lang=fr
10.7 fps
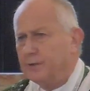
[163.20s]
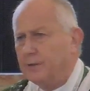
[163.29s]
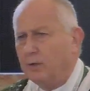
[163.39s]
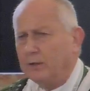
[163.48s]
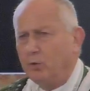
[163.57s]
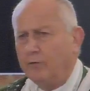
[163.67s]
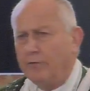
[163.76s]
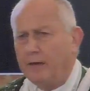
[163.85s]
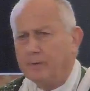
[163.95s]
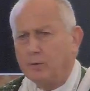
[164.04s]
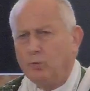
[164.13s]
ces mois de
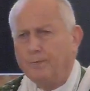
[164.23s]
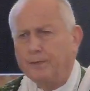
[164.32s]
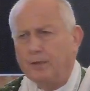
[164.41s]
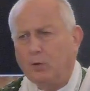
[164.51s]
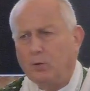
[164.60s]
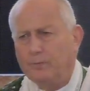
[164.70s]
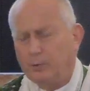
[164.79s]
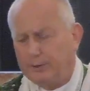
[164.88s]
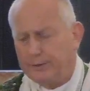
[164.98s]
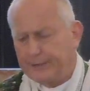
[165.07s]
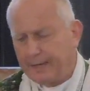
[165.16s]
novembre, nous prions
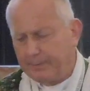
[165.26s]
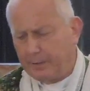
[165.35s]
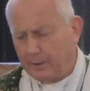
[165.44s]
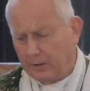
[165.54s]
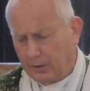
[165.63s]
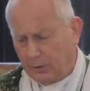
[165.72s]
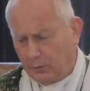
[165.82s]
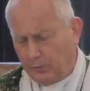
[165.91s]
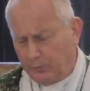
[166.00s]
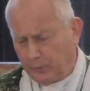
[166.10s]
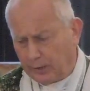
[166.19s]
pour les âmes
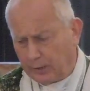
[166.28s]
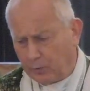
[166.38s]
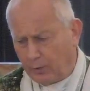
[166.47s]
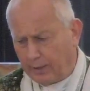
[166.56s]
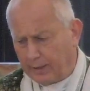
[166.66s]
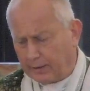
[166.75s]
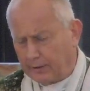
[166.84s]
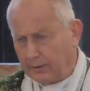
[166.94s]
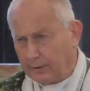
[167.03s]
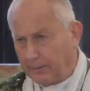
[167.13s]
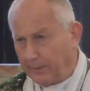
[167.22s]
du purgatoire
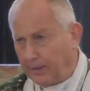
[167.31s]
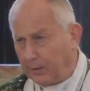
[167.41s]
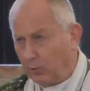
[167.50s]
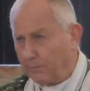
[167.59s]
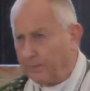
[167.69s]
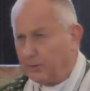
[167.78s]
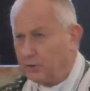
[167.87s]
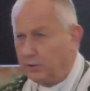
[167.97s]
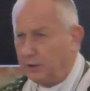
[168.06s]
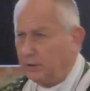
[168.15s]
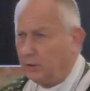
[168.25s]
qui réparent leurs
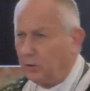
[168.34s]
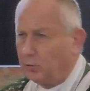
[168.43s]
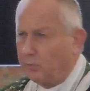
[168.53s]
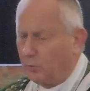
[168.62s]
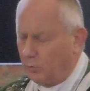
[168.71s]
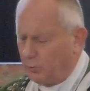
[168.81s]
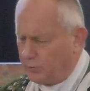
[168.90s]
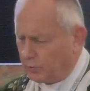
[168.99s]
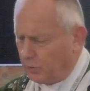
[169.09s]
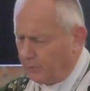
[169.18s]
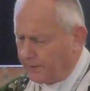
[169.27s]
péchés, qui comptent beaucoup
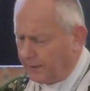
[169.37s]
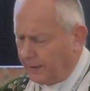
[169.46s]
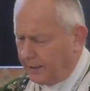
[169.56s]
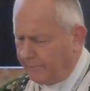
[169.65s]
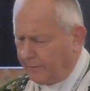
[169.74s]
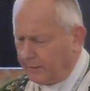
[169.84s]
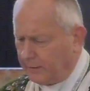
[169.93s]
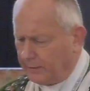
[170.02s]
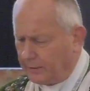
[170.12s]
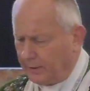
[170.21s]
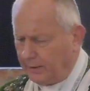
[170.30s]
sur nos prières avant
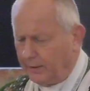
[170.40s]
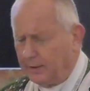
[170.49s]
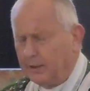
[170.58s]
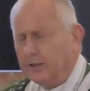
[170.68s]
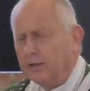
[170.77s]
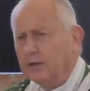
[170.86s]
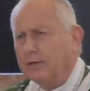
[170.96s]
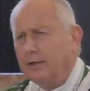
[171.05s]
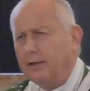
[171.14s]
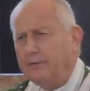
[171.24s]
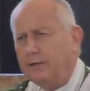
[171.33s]
d'entrer
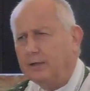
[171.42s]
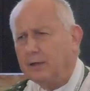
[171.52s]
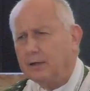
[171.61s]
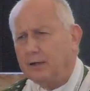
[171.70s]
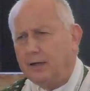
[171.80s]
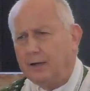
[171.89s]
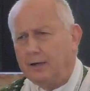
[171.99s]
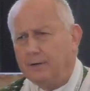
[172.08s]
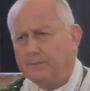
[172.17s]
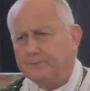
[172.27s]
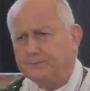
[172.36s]
dans la vie
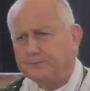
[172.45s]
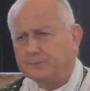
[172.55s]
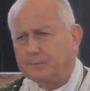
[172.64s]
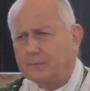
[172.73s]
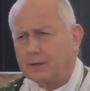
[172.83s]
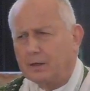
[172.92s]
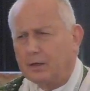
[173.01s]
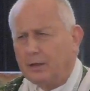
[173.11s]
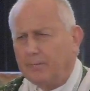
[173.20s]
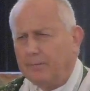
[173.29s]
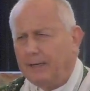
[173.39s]
éternelle.
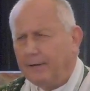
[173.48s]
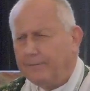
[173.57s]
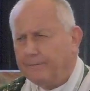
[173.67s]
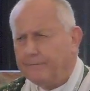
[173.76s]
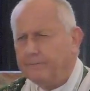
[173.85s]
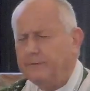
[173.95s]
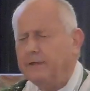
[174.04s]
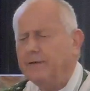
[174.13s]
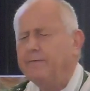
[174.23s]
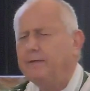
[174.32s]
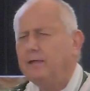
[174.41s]
Mais
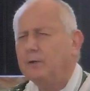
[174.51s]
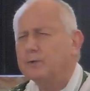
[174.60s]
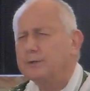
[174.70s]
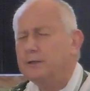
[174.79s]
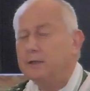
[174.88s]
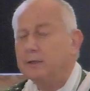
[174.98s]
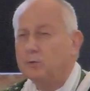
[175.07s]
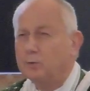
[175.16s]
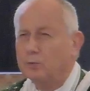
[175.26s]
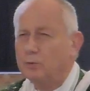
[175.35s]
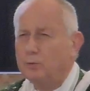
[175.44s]
la, vie est aussi et
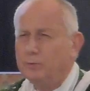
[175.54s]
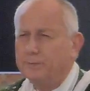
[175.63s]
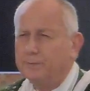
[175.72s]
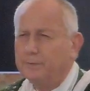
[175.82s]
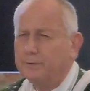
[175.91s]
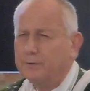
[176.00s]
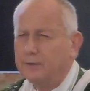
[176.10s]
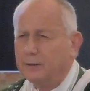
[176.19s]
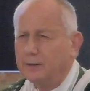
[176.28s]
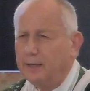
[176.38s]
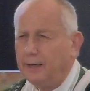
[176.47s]
surtout,
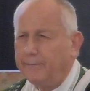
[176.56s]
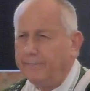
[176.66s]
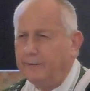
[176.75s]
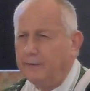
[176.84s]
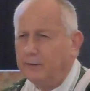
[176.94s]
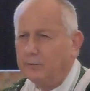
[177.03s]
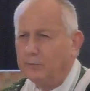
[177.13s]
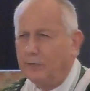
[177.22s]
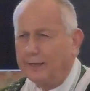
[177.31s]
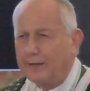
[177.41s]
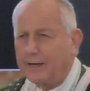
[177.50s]
je dirais, la vie
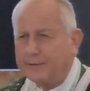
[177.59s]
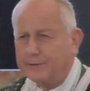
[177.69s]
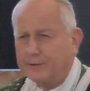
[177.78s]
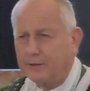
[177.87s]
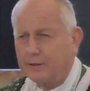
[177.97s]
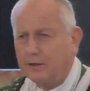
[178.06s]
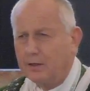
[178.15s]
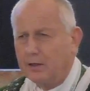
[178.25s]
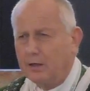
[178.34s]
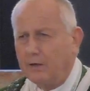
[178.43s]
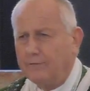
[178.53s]
de la grâce,
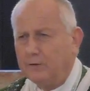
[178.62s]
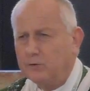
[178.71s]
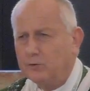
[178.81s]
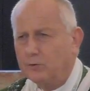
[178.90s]
la vie